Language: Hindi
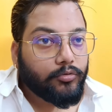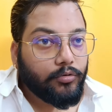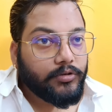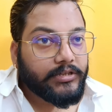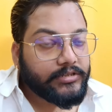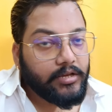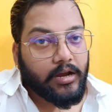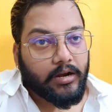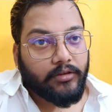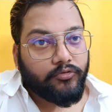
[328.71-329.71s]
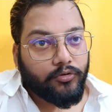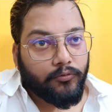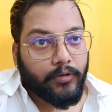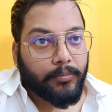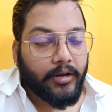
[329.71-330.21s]
तो इसी कारण जो
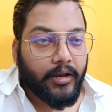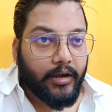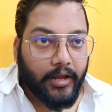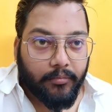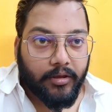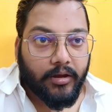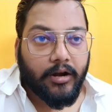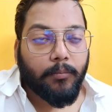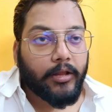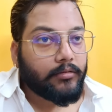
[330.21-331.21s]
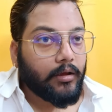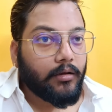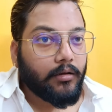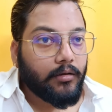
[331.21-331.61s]
वेपन इंडिया में अगर बनता